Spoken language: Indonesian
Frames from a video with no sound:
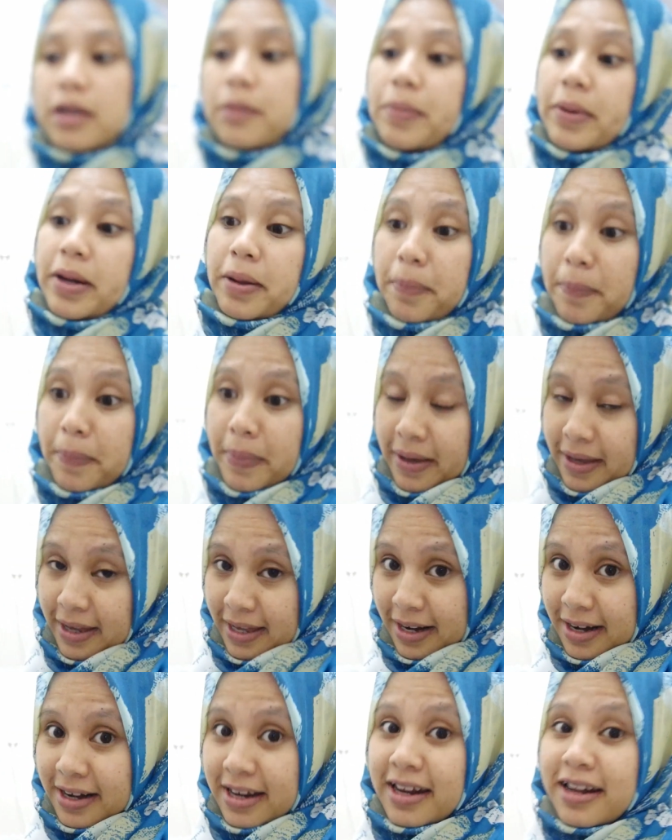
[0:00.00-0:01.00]
Kita
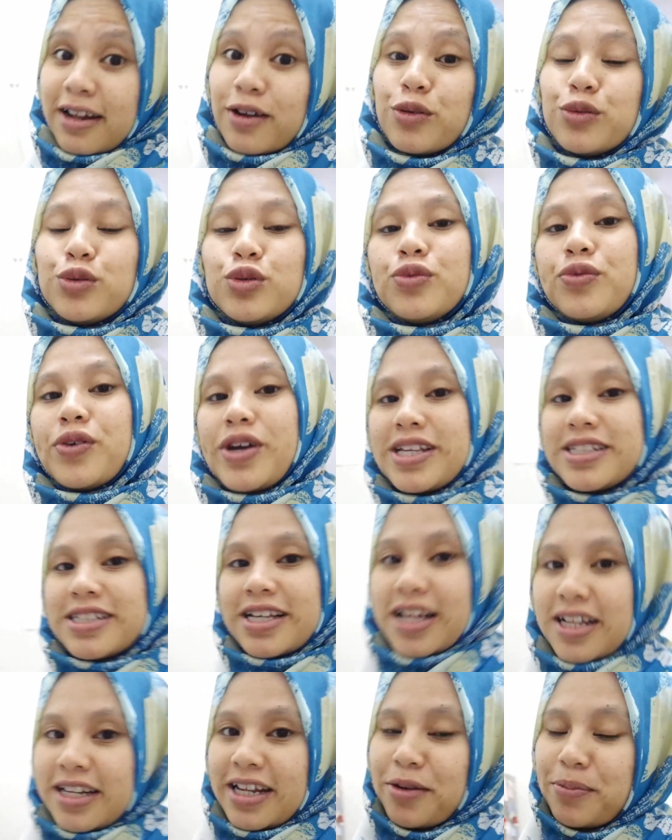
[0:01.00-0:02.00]
prepare dinner untuk
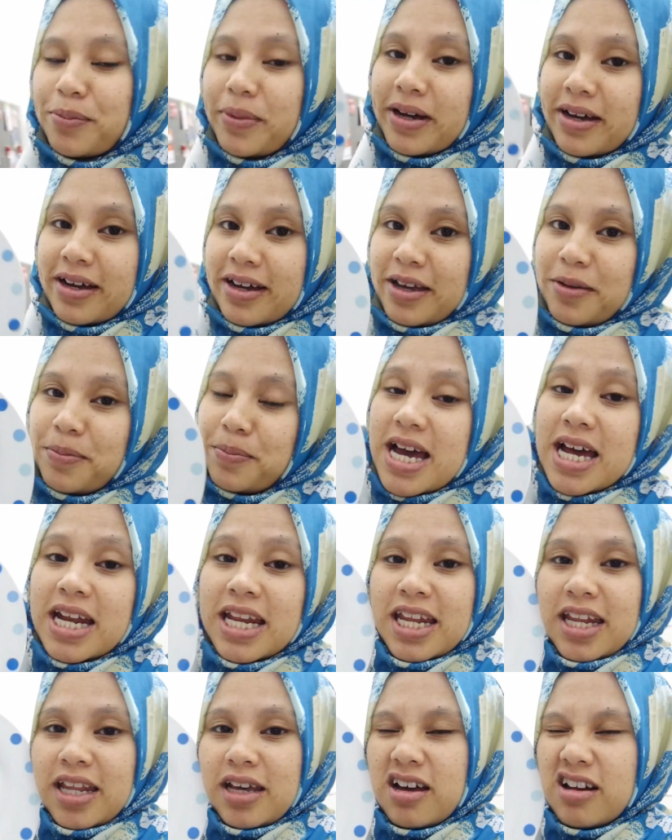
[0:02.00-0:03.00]
Faisal dan pakai
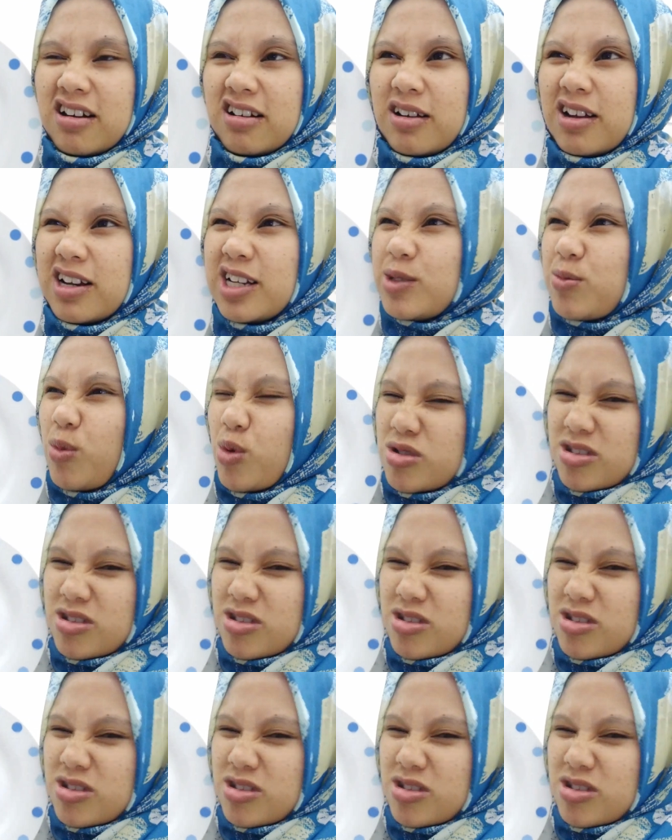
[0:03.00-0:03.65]
dan ini karena Anis